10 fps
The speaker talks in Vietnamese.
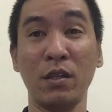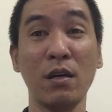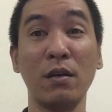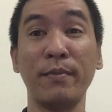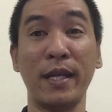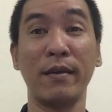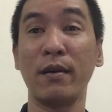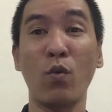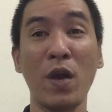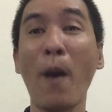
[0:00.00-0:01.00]
nó thưa mình
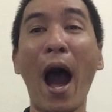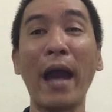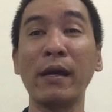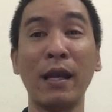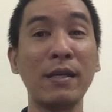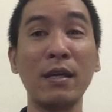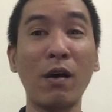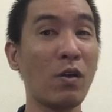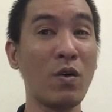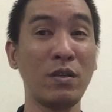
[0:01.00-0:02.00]
uh, quay bài hay là gì
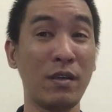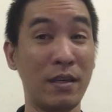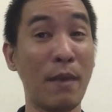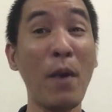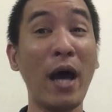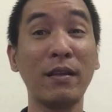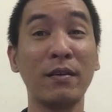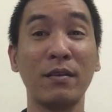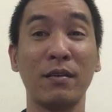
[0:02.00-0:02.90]
đó thôi, chấm hết,